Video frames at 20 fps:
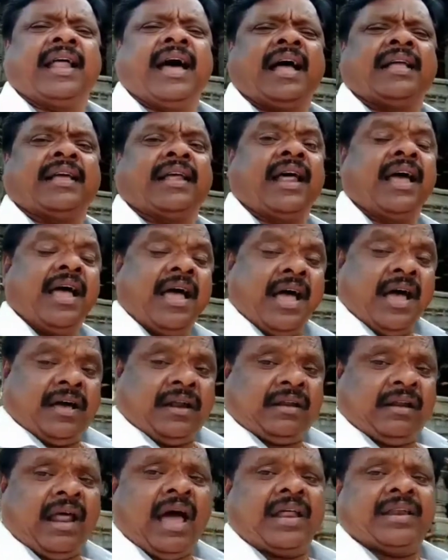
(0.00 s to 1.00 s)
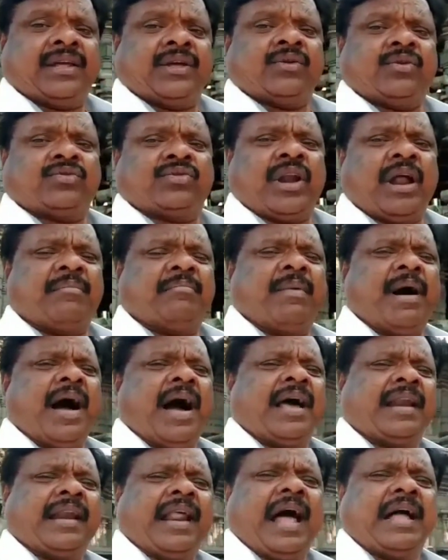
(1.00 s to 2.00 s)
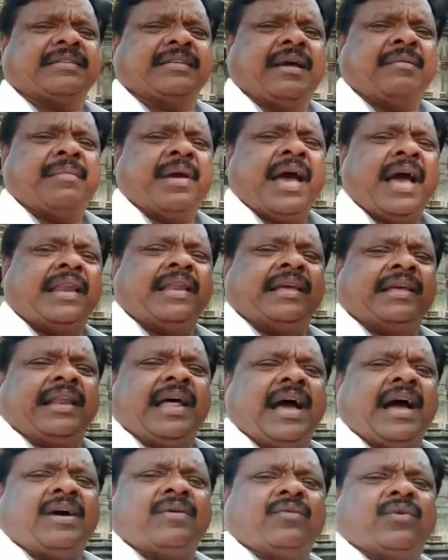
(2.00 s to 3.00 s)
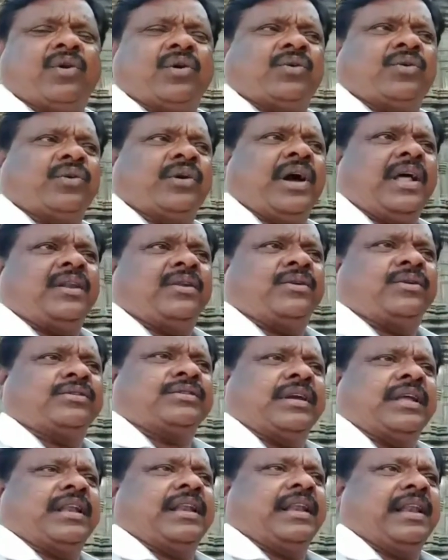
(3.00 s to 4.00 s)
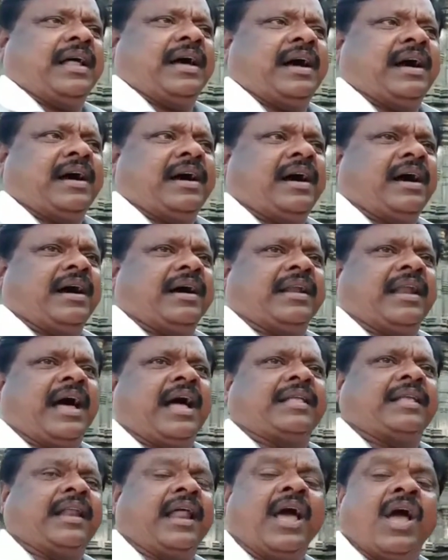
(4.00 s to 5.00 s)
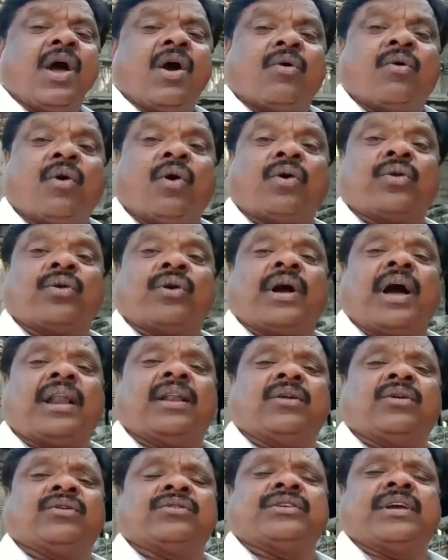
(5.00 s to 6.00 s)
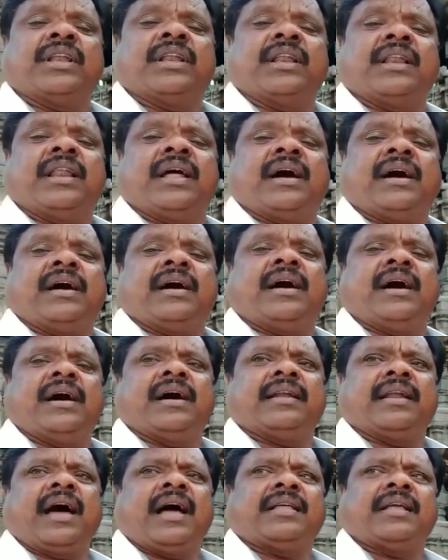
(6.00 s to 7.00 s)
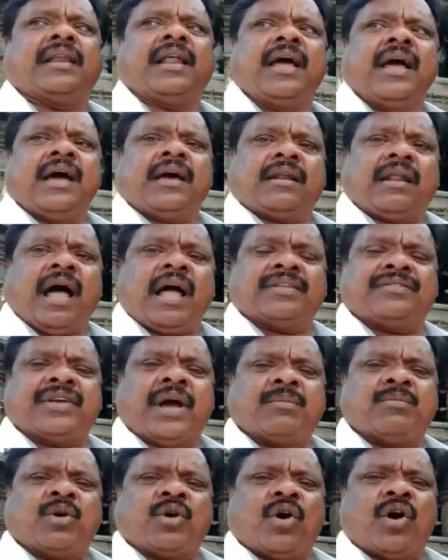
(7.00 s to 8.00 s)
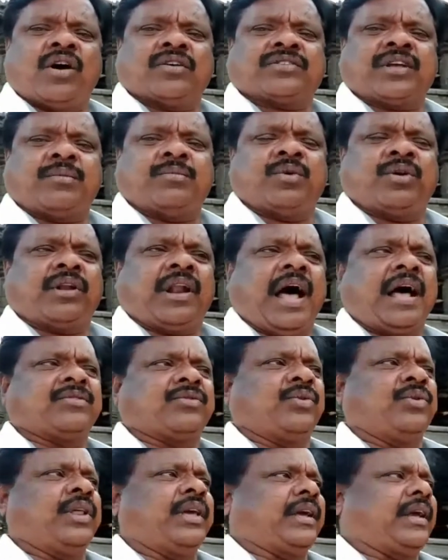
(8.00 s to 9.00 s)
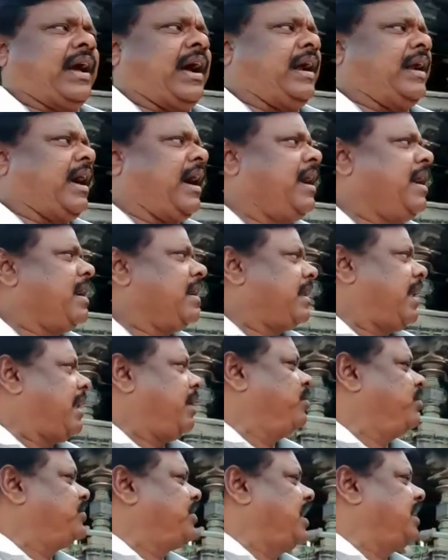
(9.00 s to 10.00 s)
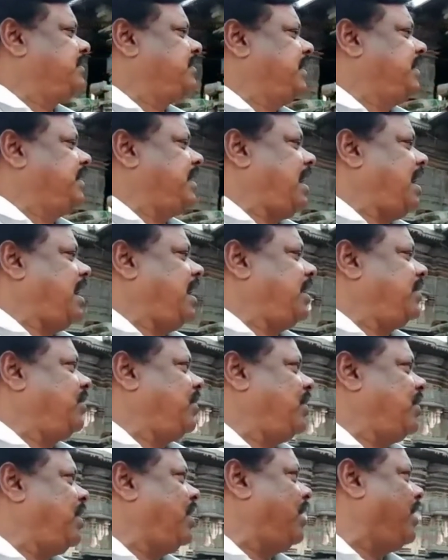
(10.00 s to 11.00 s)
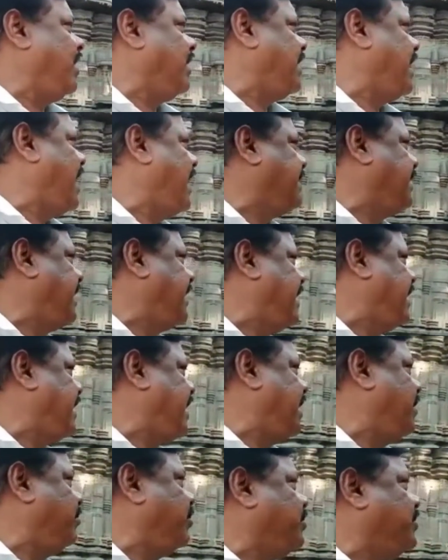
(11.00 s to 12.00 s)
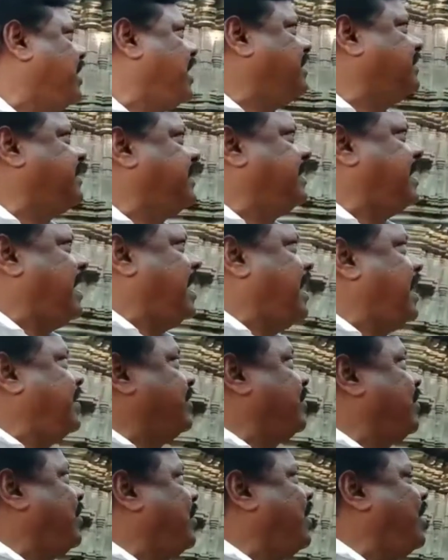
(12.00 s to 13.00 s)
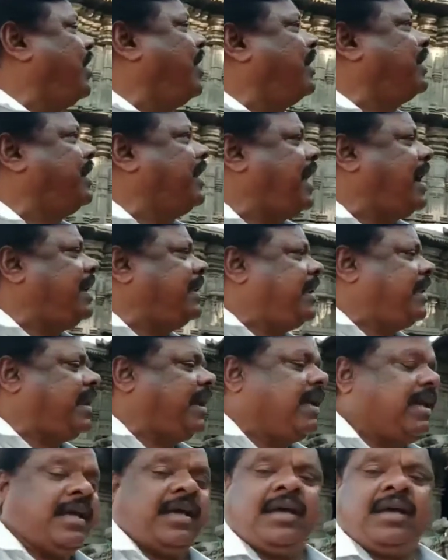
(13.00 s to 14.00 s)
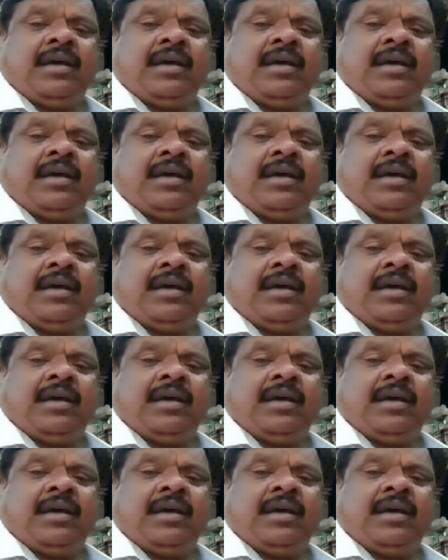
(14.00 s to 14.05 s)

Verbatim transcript: నాయన రాణి రుద్రమ్మ రాజమేలిన ఓరుగల్లు జిల్లా నాయన ఓరుగల్లు జిల్లా నాయన రాజ్యం కోసము రాజులు ఇక్కడ రణము చేసినారో నాయన రణము చేసినారో నాయన